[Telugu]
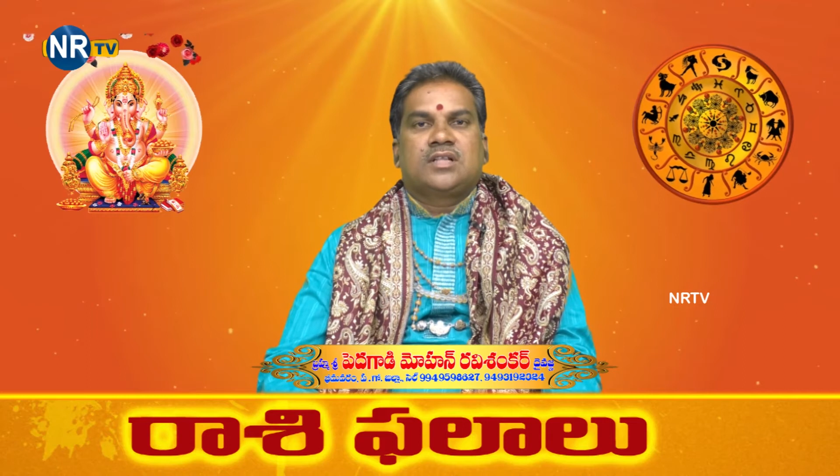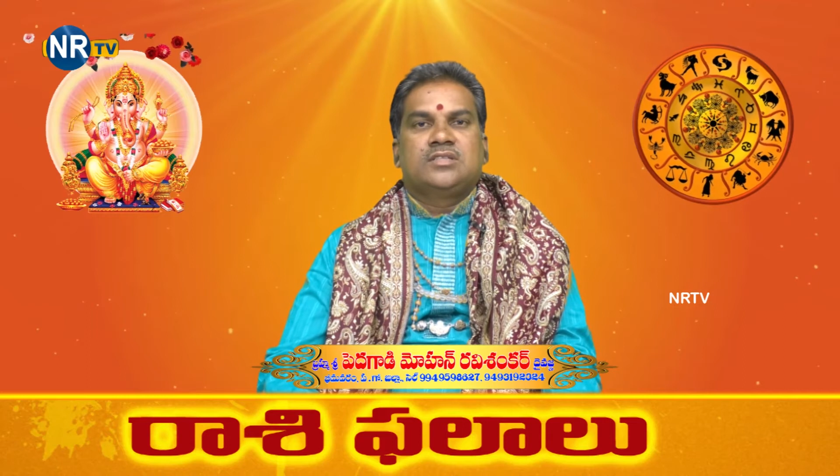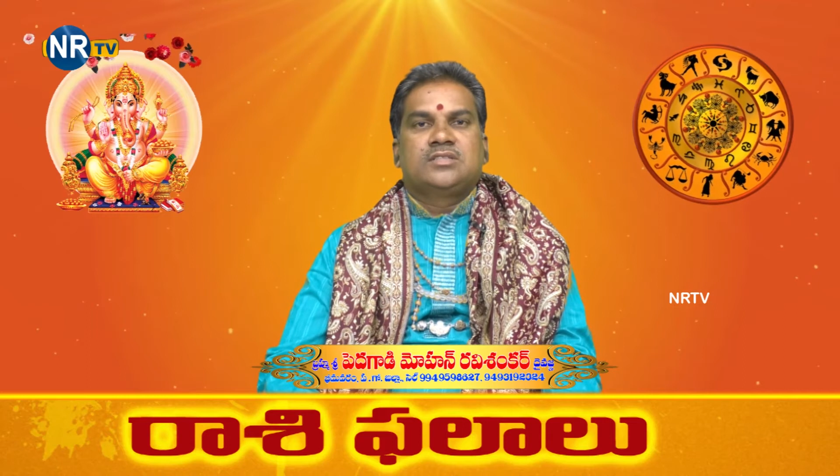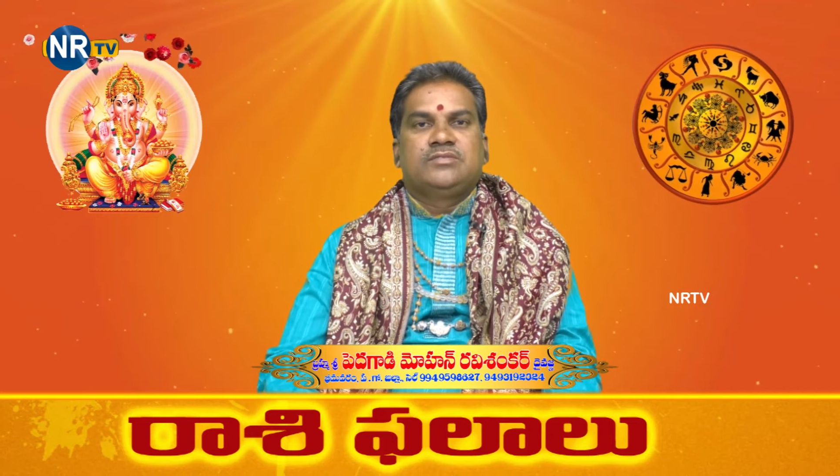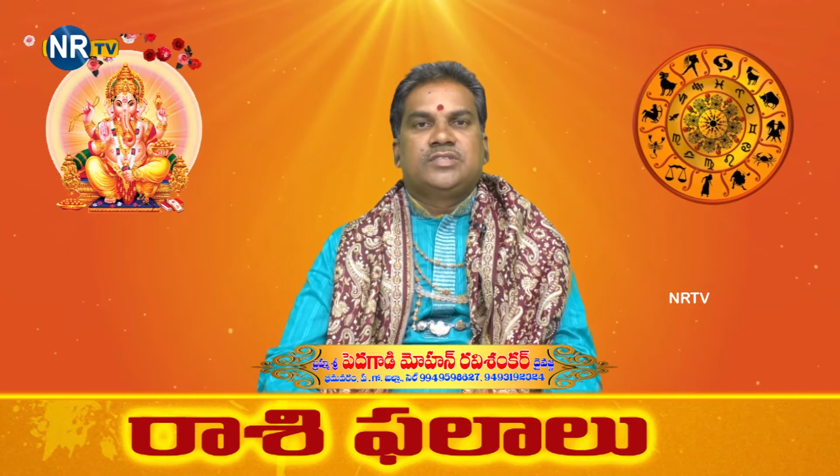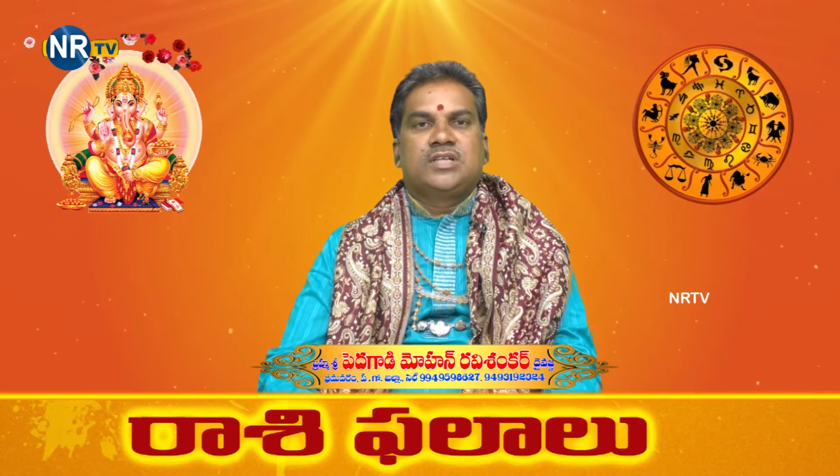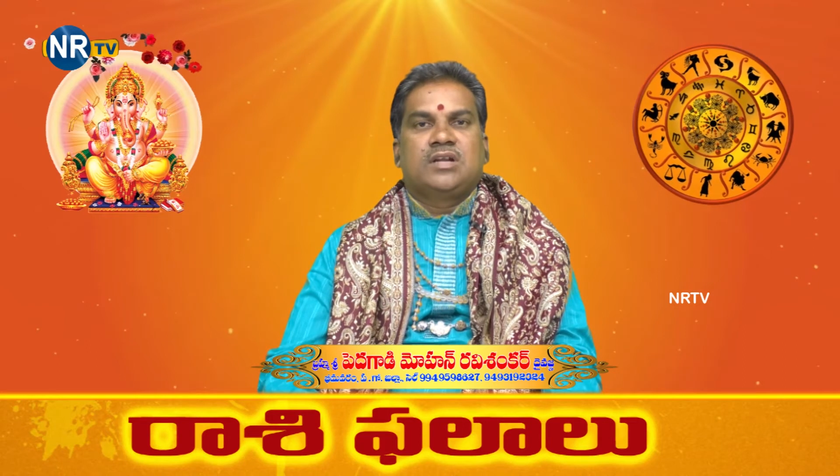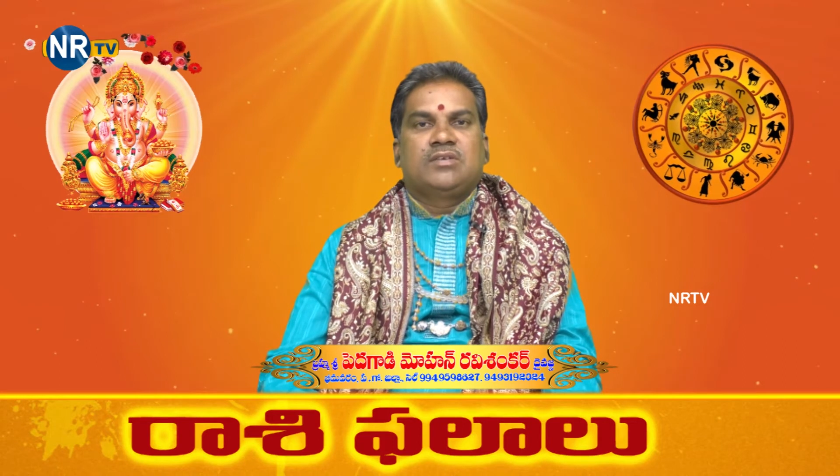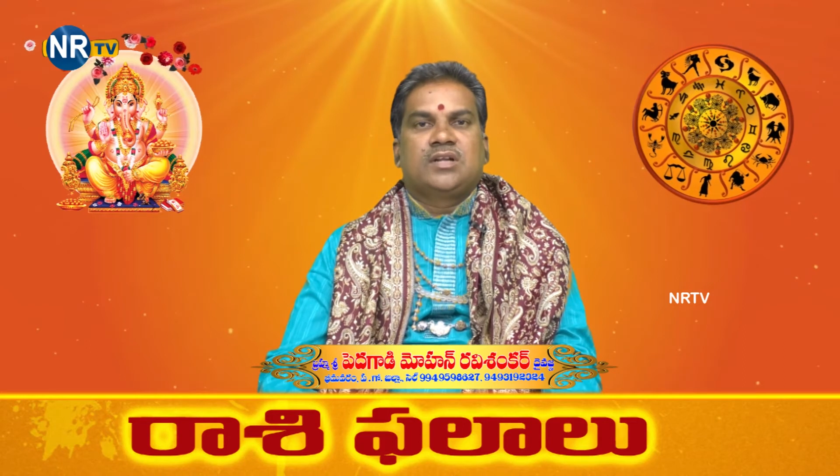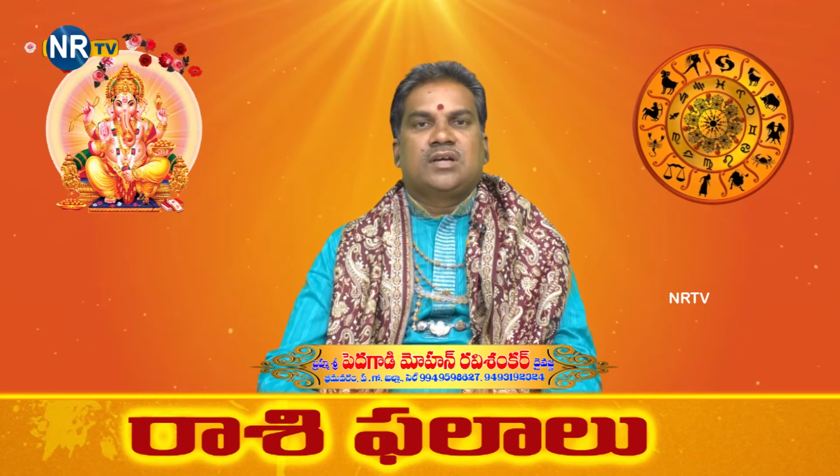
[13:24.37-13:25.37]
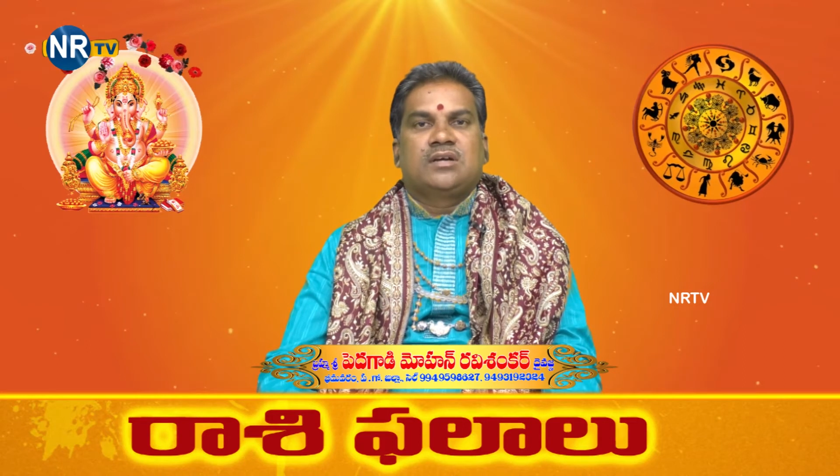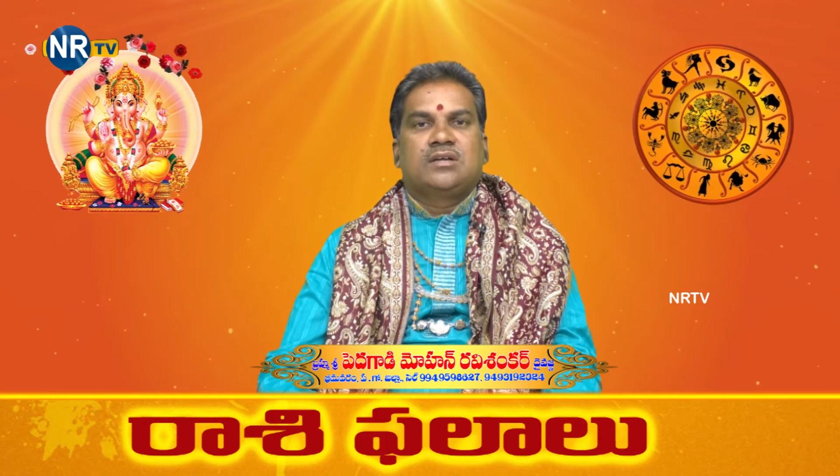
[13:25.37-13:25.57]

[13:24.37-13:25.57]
సాధించిన విజయాల వల్ల